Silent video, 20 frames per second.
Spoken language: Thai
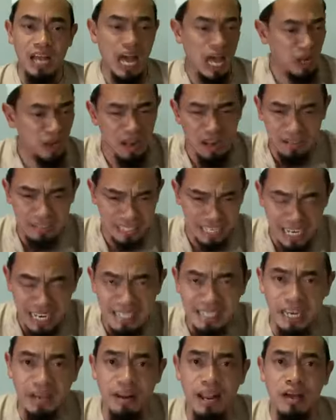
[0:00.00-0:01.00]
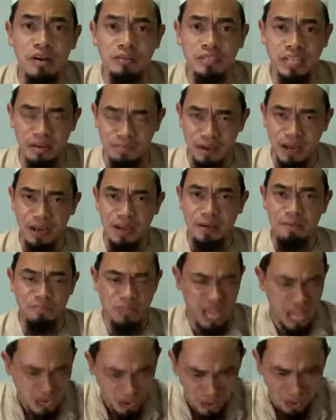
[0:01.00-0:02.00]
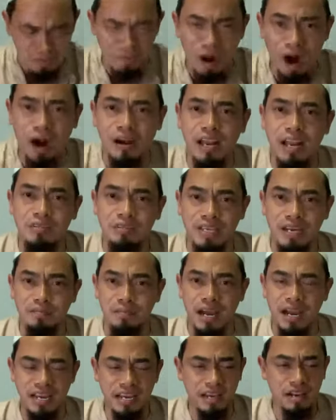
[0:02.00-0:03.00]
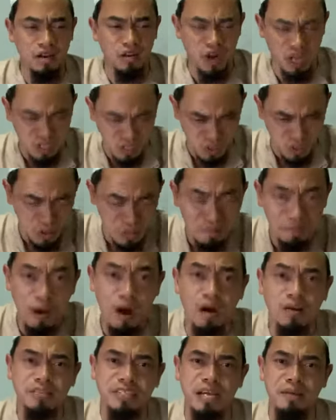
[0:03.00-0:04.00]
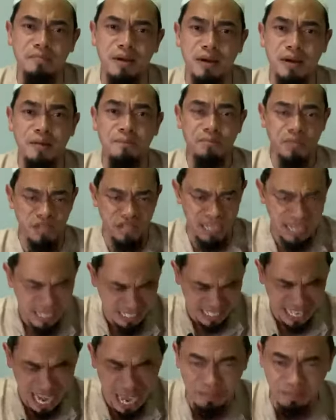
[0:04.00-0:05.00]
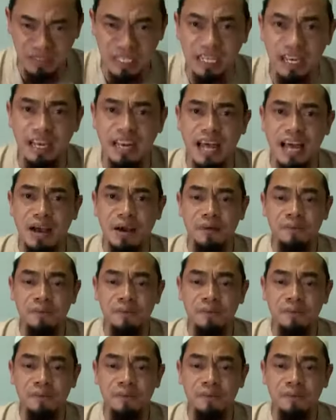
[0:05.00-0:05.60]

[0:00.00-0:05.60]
อัลลอฮ์เตือนจะแล้วใช่ไหมอัลลอฮ์บอกแล้วใช่ไหมรอซูลบอกใช่ไหมอิสลามเตือนแล้